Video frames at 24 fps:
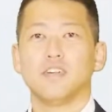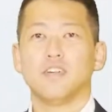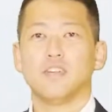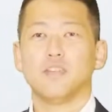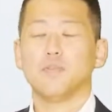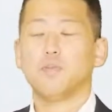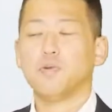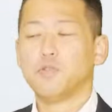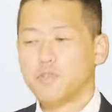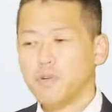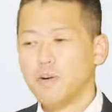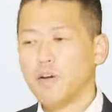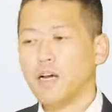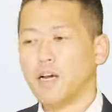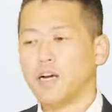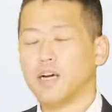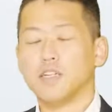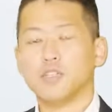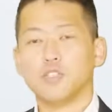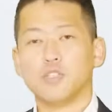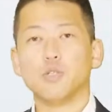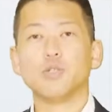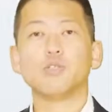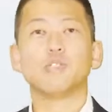で僕
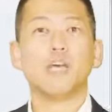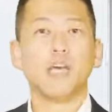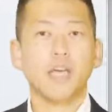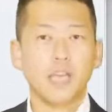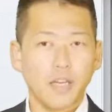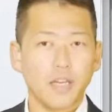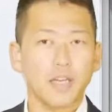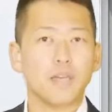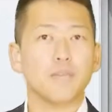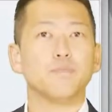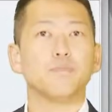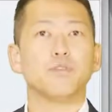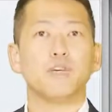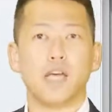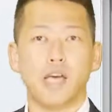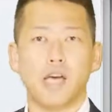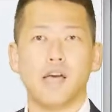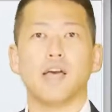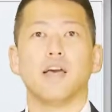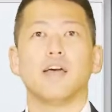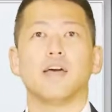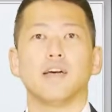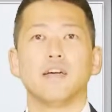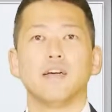は女性向
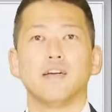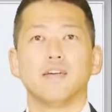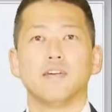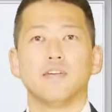け